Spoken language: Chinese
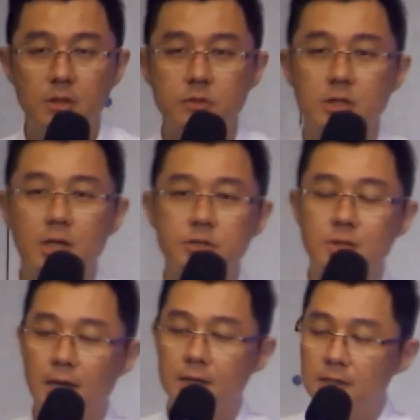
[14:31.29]
所以他就
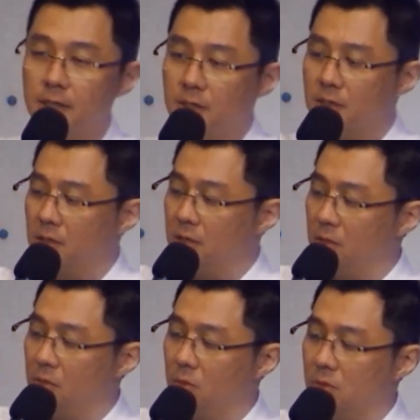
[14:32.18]
拿的那个
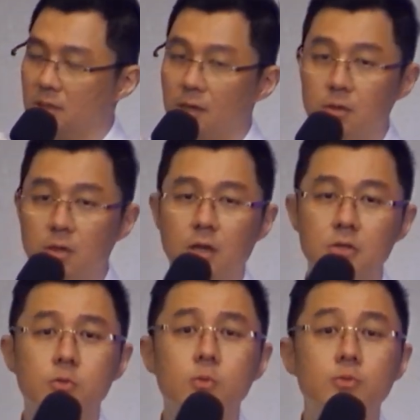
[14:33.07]
螺丝刀
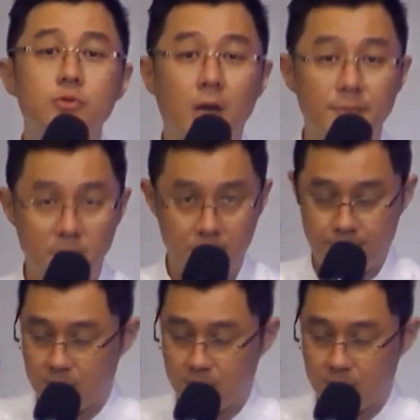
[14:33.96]
啊，screwdriver，